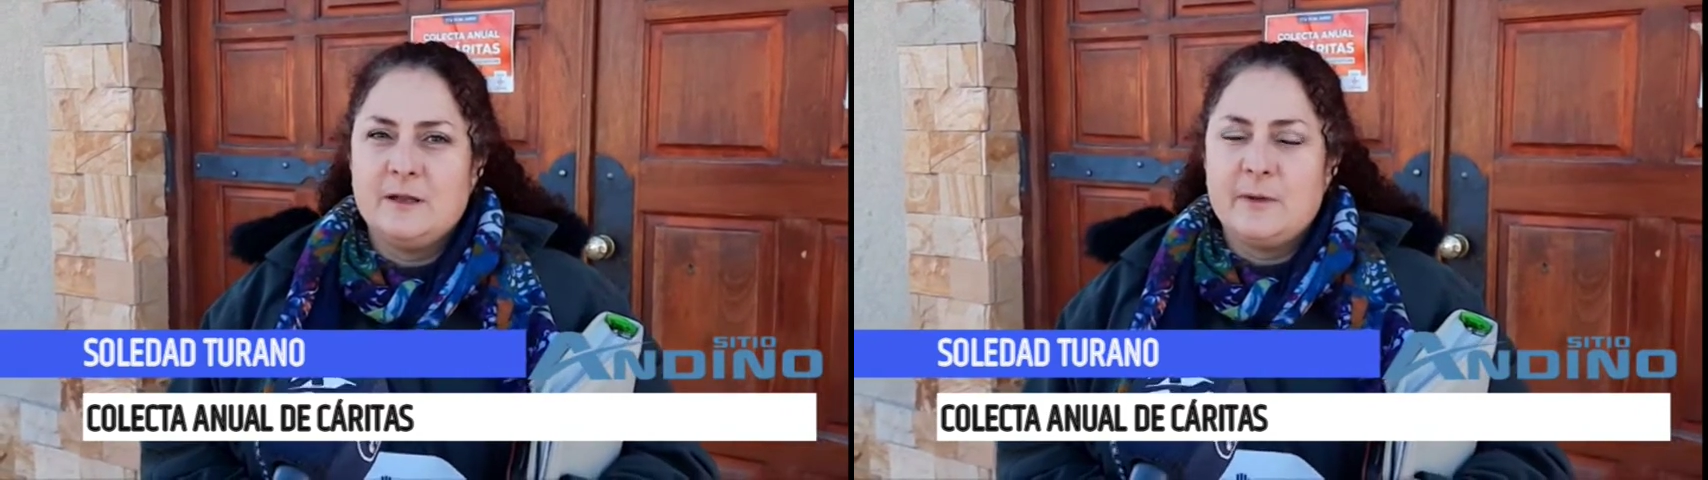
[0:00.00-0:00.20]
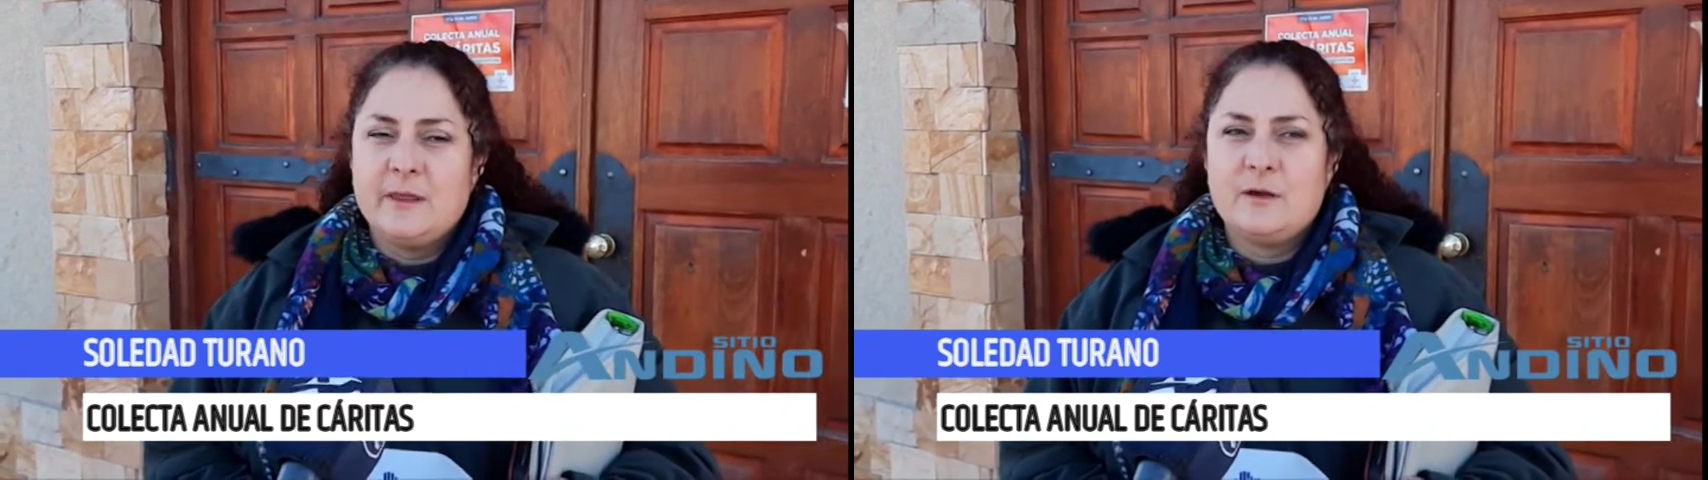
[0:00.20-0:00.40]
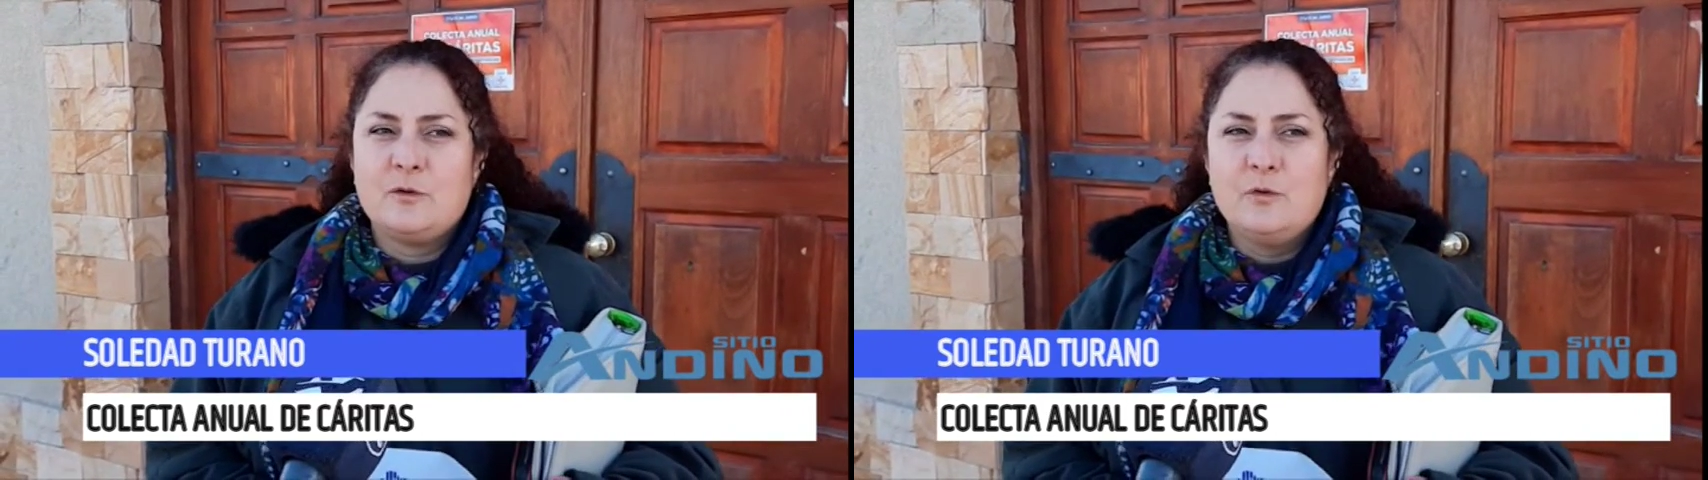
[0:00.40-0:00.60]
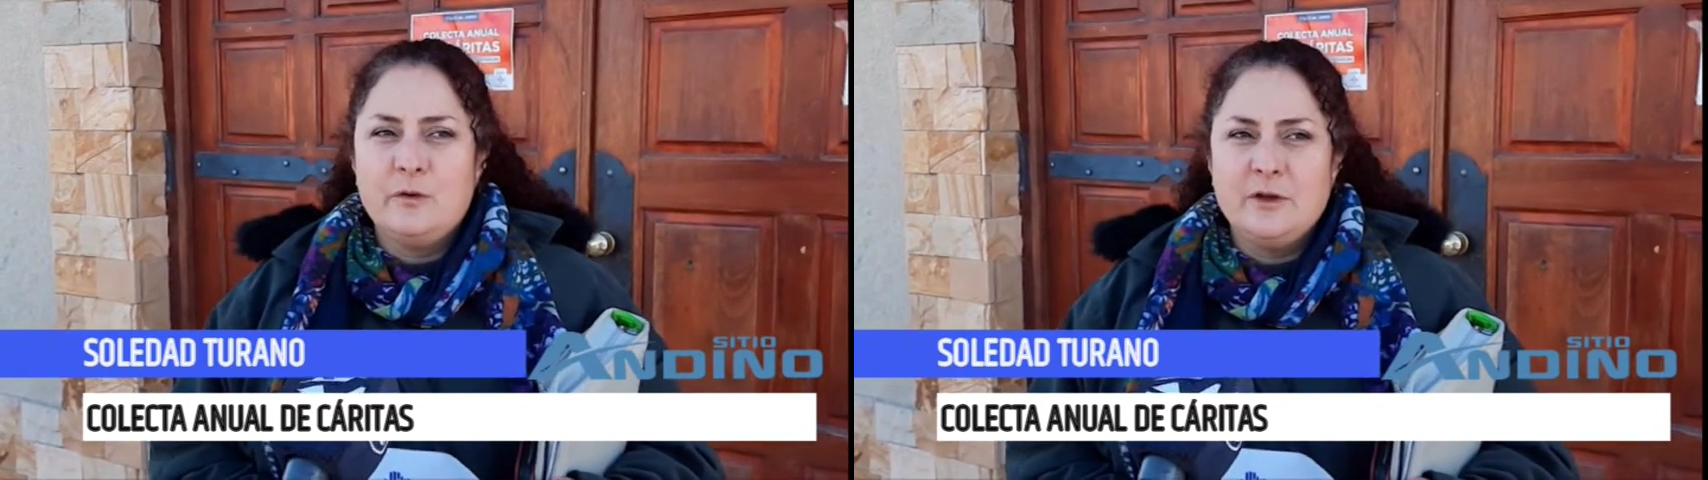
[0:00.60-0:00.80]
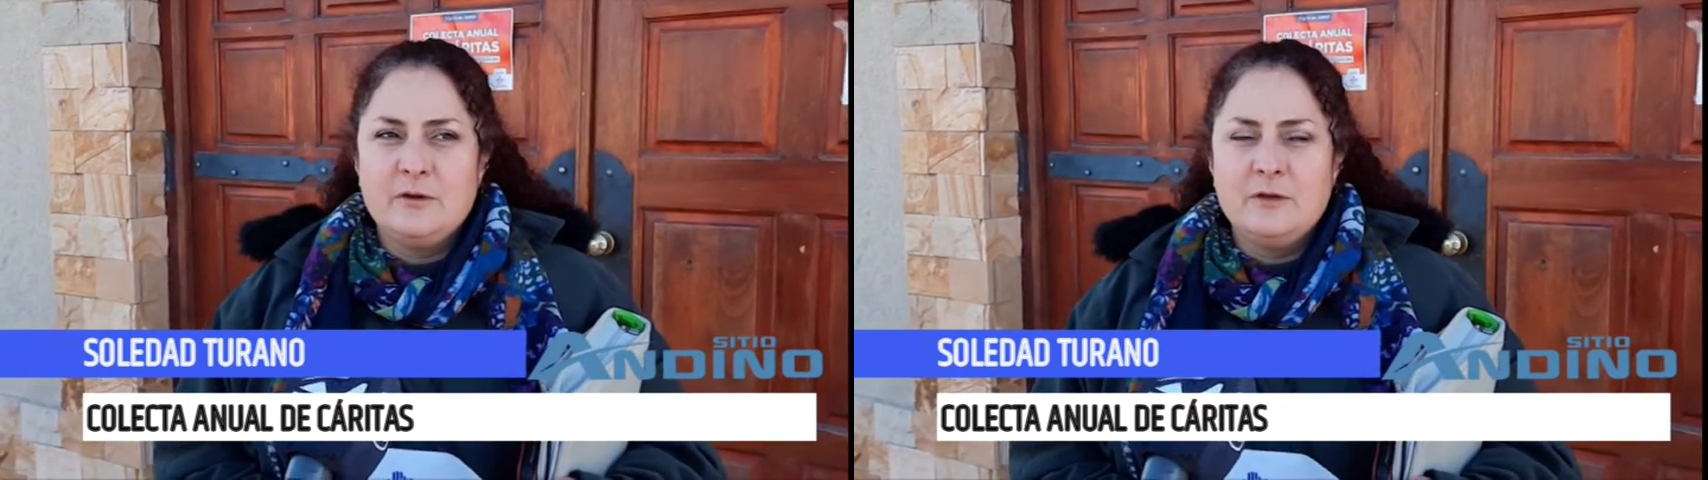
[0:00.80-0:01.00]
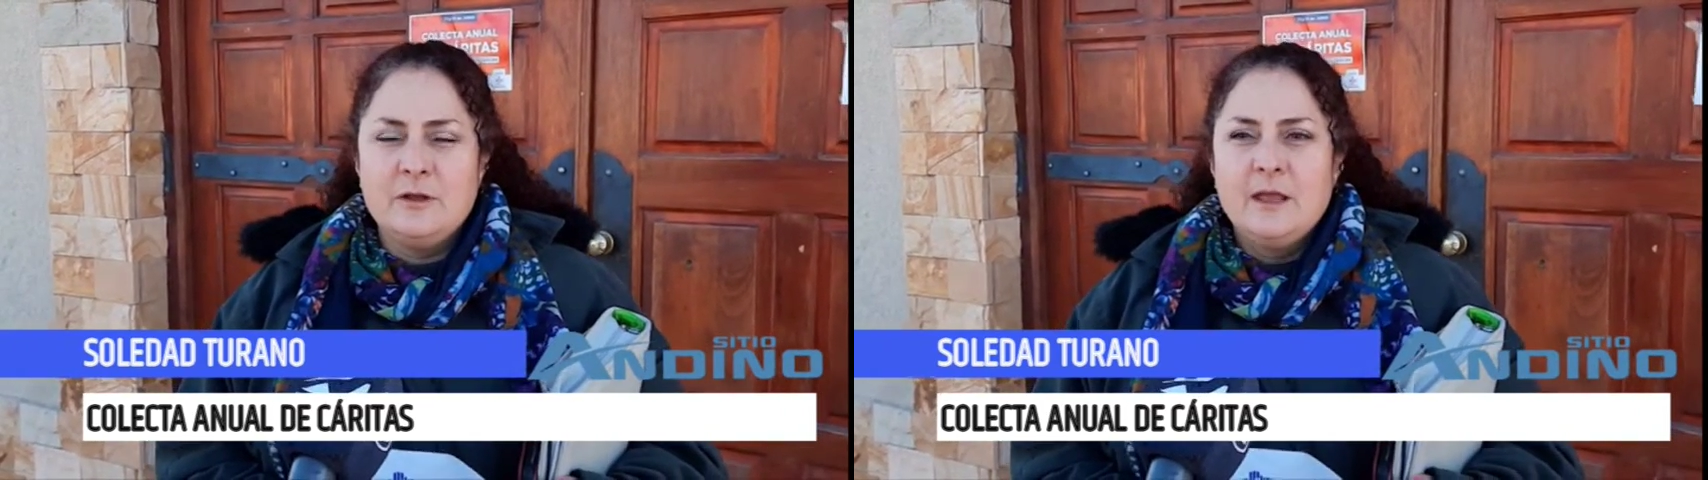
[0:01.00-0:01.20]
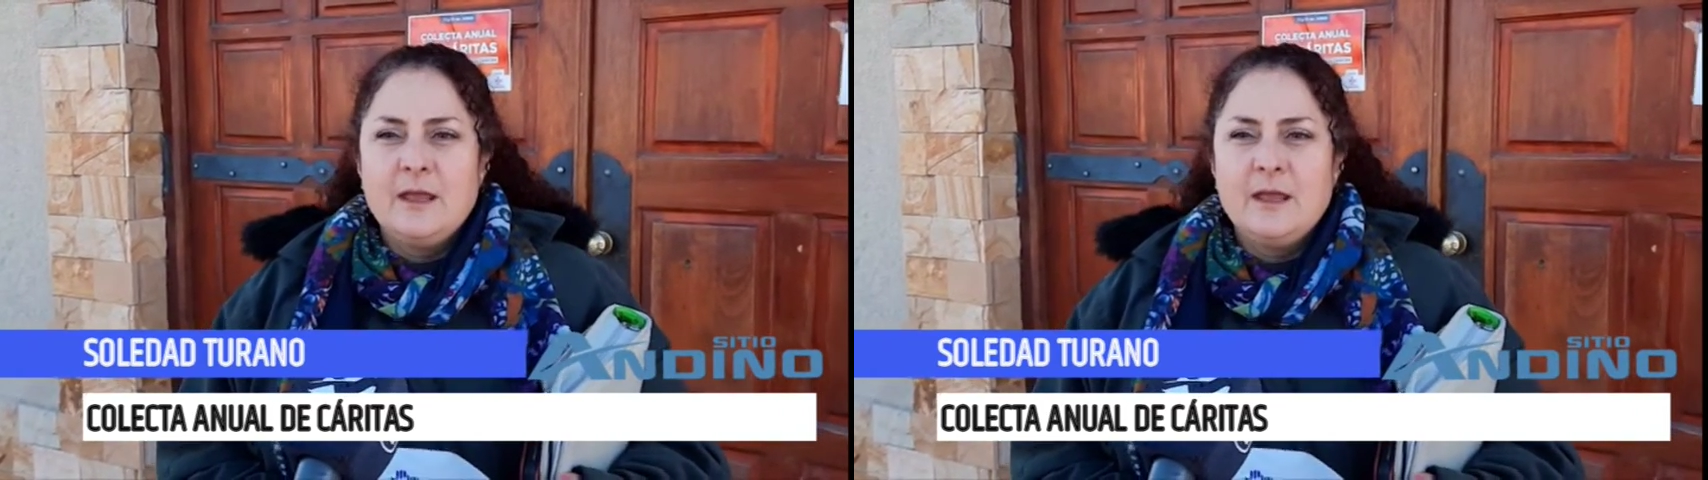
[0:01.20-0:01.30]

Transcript: en el mes de junio.